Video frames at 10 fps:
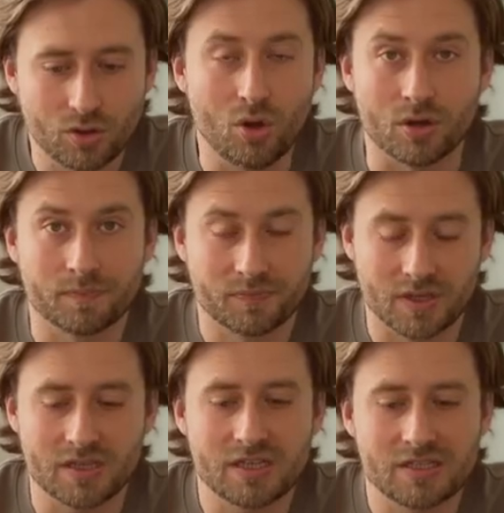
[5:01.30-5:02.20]
Но
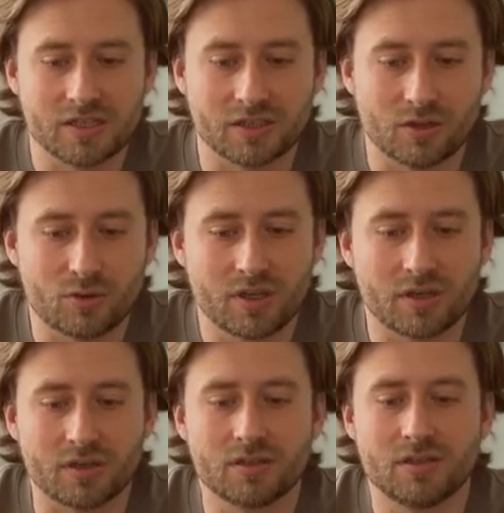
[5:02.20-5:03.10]
если
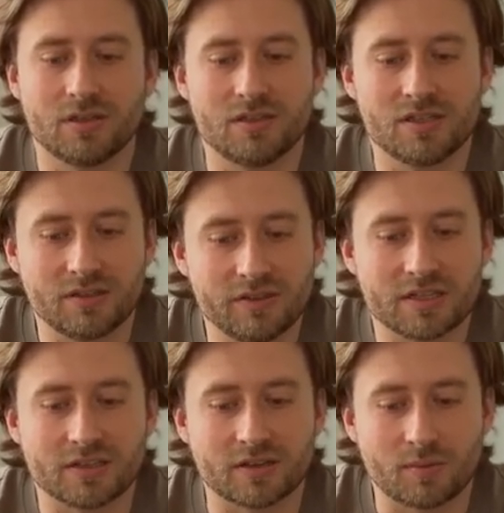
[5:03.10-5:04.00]
технология
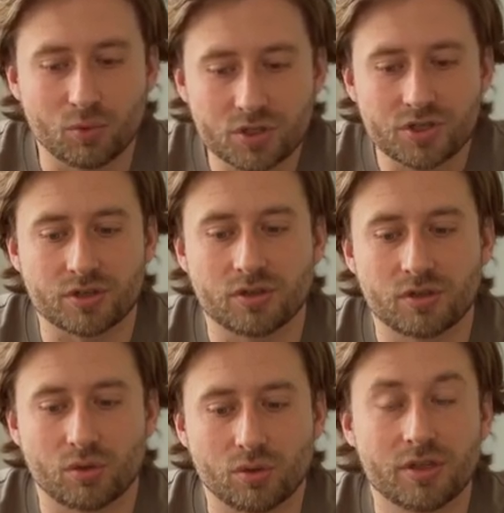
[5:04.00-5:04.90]
действительно рабочая,
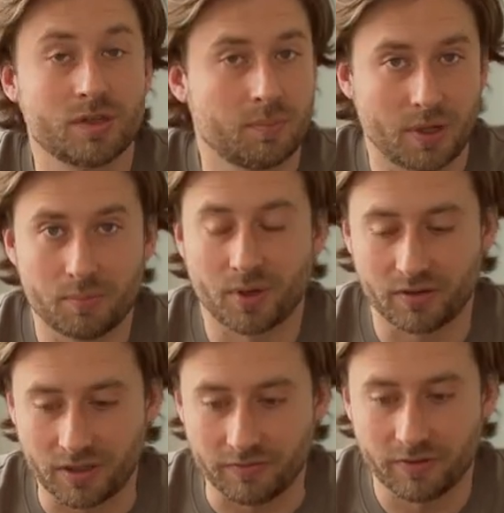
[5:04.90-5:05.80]
то это прям
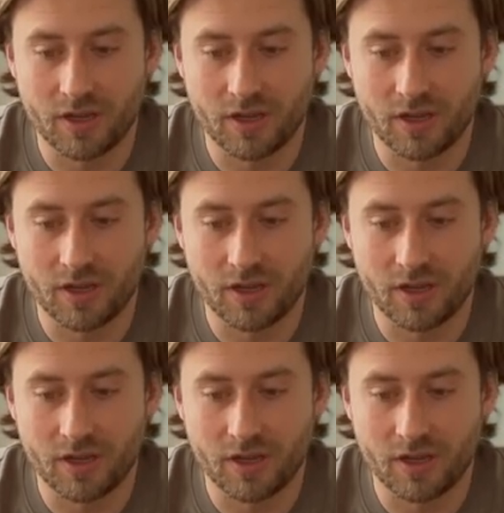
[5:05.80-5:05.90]
прорыв